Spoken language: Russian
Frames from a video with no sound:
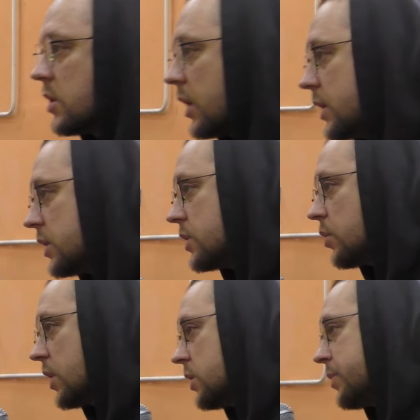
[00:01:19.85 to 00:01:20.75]
какие-то
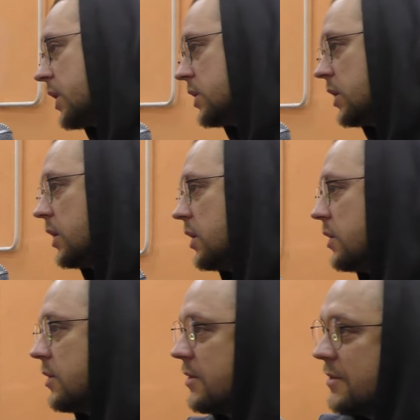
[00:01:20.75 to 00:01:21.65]
результаты практики,
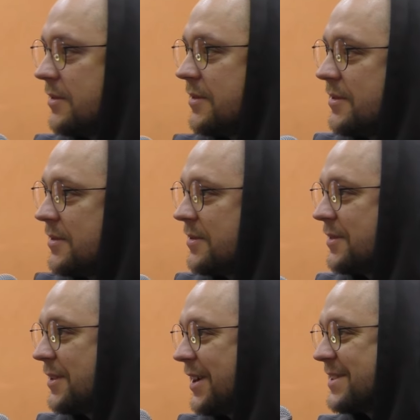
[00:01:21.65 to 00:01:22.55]

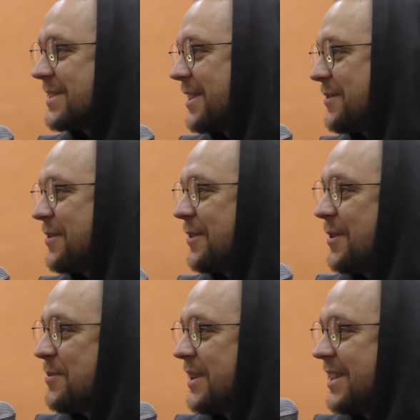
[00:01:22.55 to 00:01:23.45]
остановив
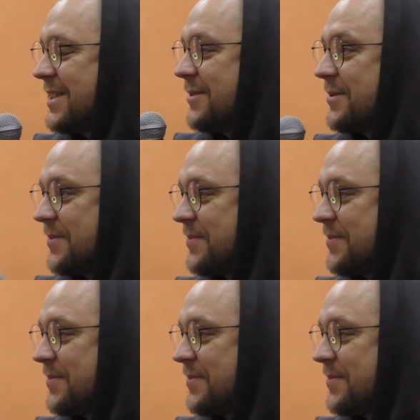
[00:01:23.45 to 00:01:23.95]
ее, прекратив?